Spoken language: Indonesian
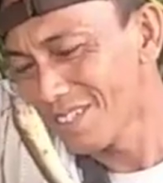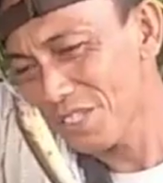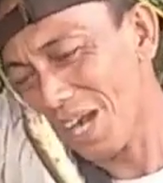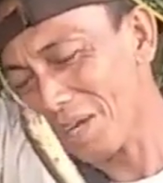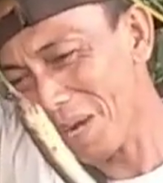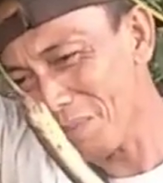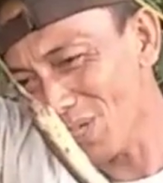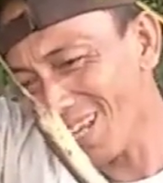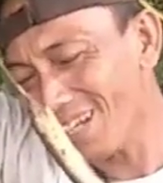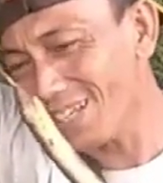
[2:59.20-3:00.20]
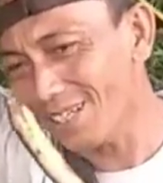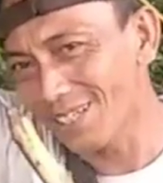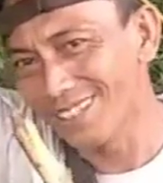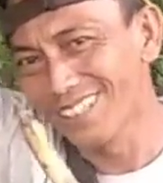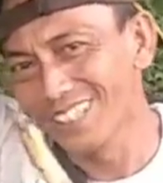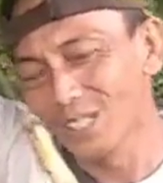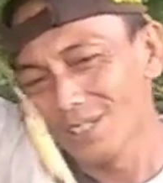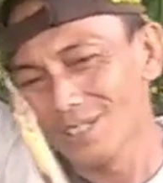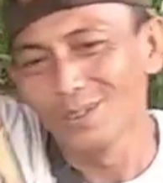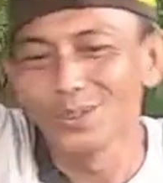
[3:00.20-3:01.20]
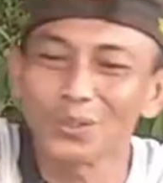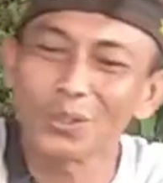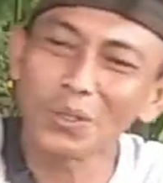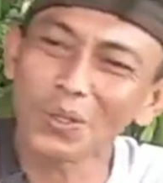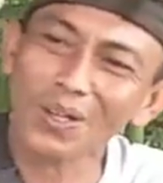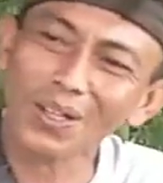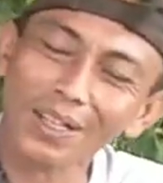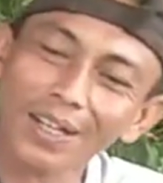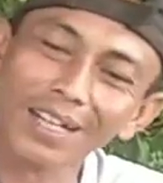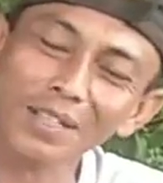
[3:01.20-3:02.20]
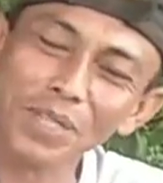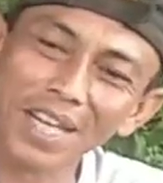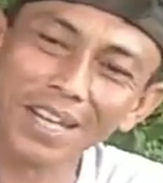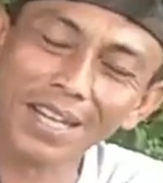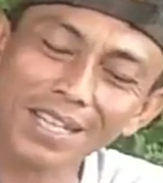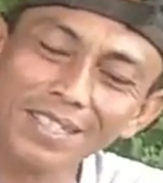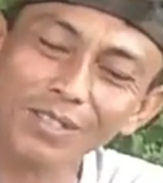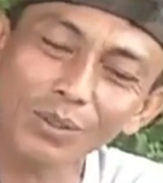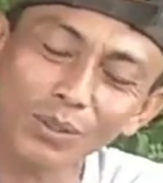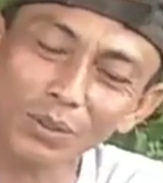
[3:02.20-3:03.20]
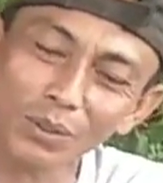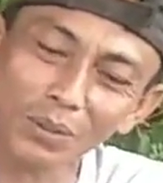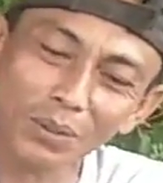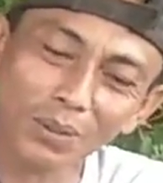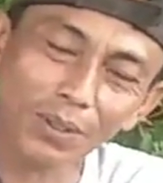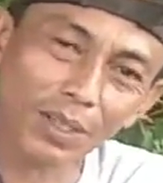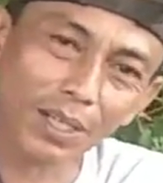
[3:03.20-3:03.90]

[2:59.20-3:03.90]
Strike Babon tadi. Untuk Kanin CS, untuk